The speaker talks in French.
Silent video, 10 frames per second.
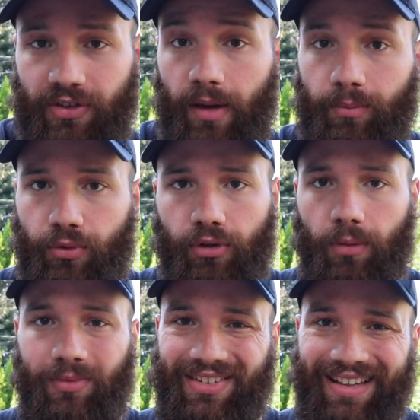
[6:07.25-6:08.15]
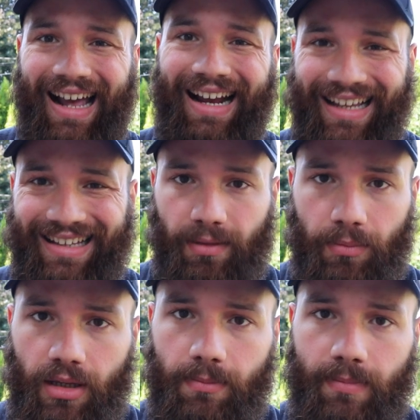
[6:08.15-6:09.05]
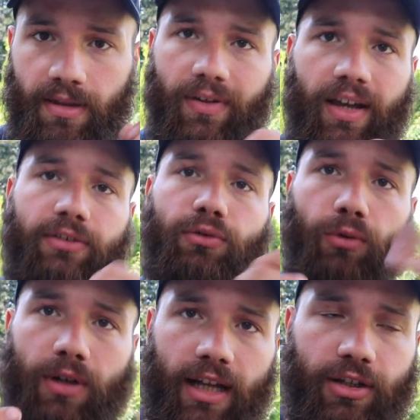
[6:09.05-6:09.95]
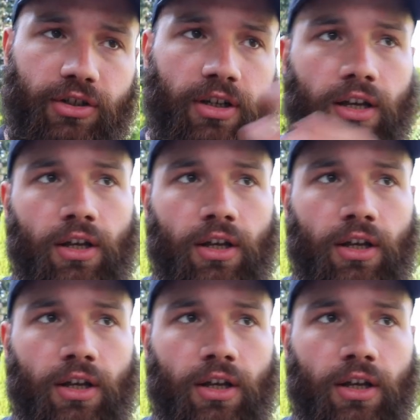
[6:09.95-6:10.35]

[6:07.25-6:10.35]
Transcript: C'est un peu comme Star Academy, mais version catch.